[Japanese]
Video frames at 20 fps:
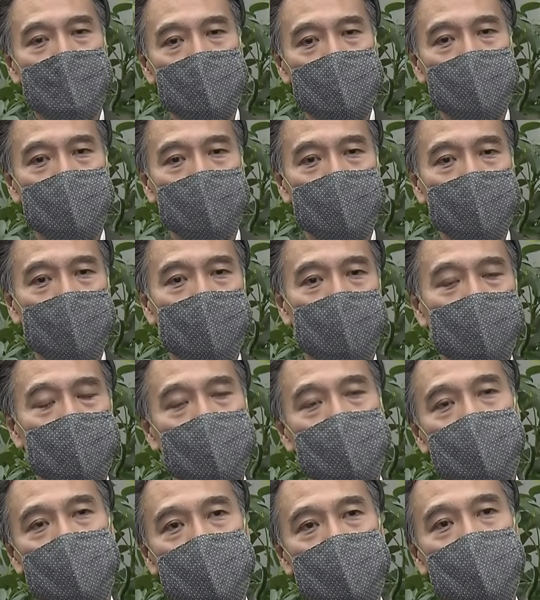その時に
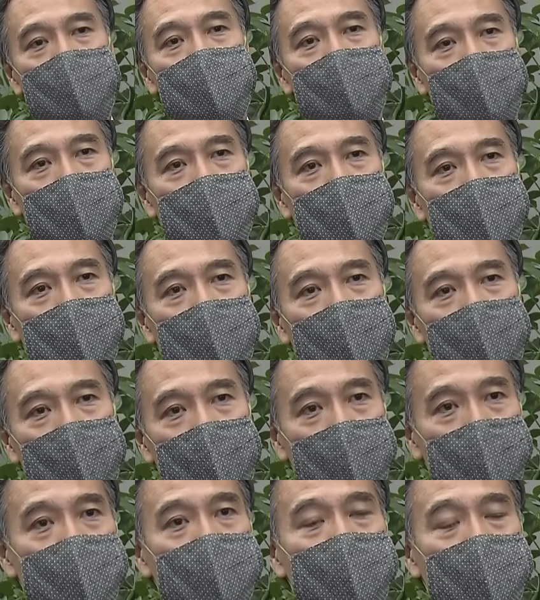どういう措置を
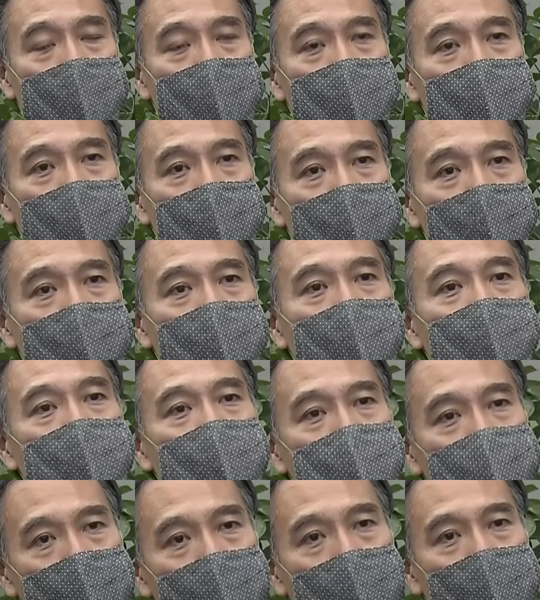講じるかっていうこ
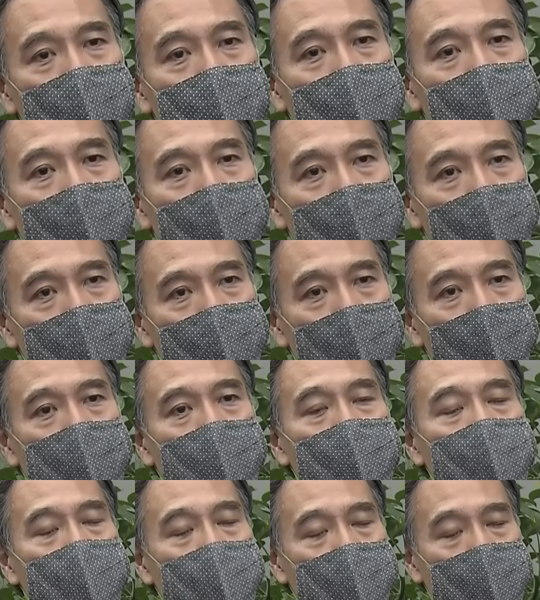とについては、まあ、
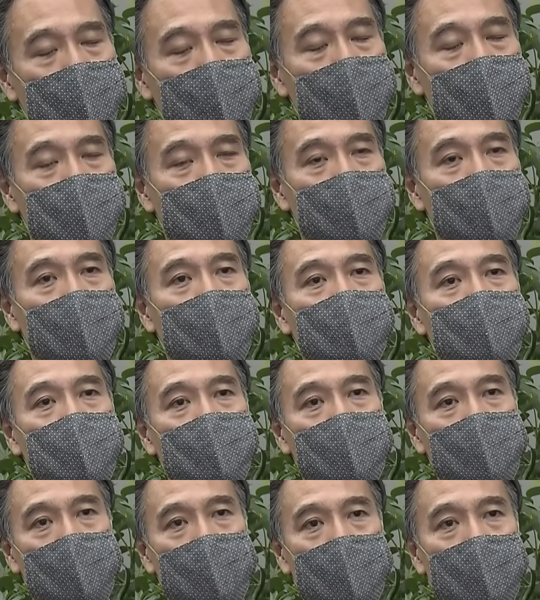いくつか選択肢があり
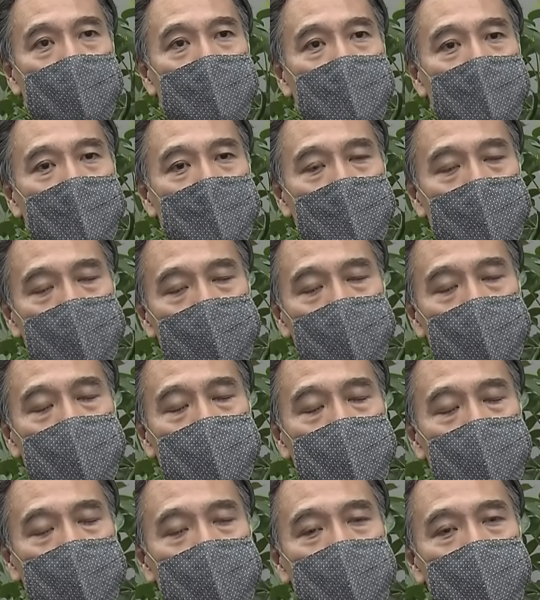ますので、まあ、
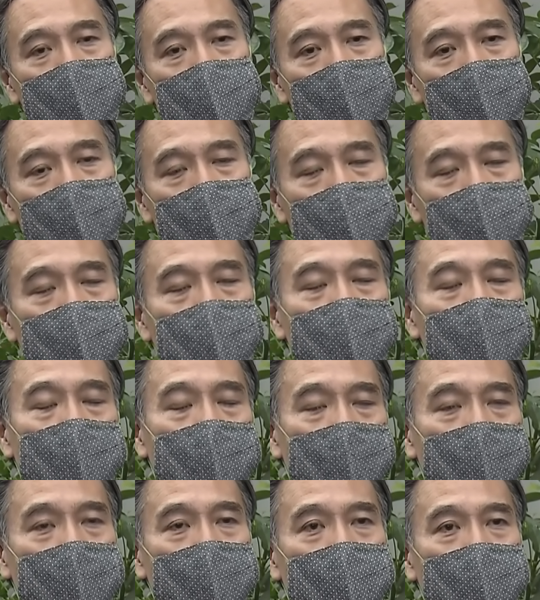そういうことを総合
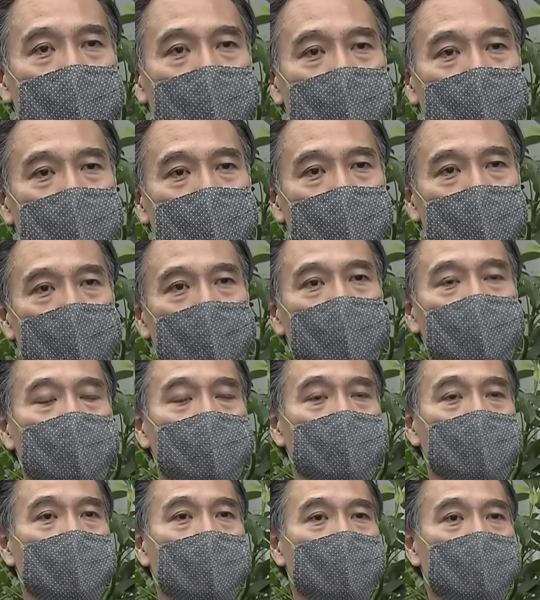的に検
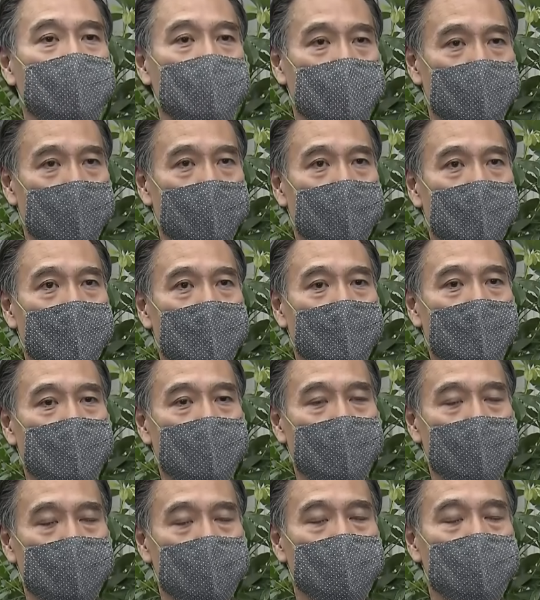討した上で
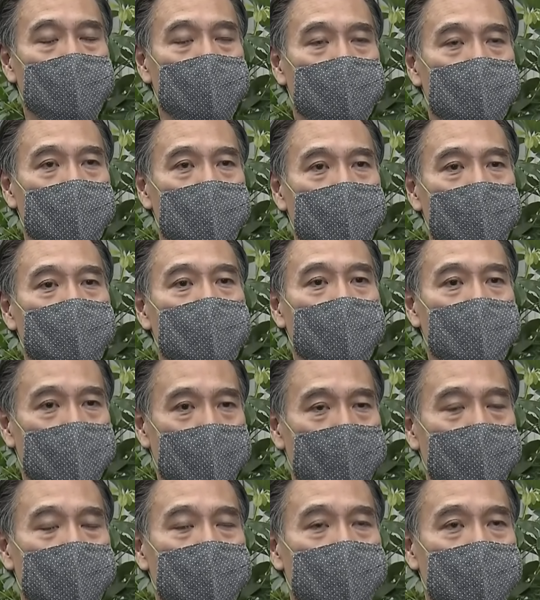方向を決めて
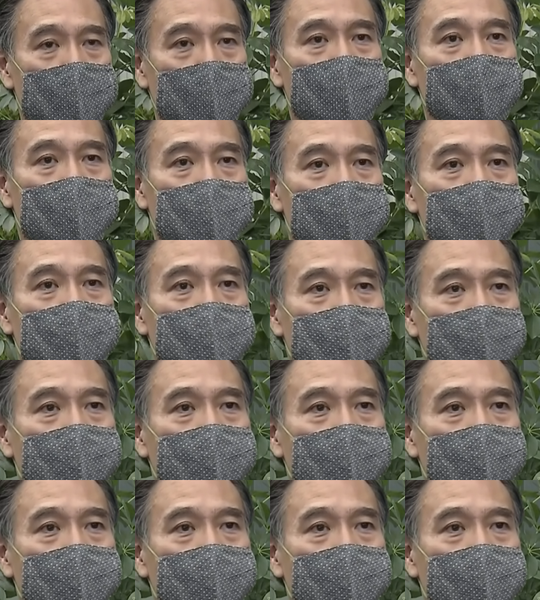いきたいと思ってます。